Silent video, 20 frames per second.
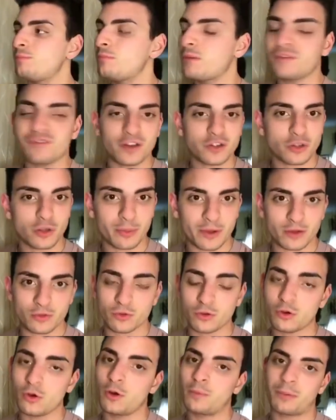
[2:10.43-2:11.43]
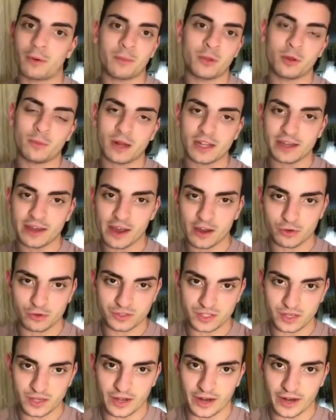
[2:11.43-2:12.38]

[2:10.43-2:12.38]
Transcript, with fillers: mi ha fatto prendere un colpo, meno male che è così,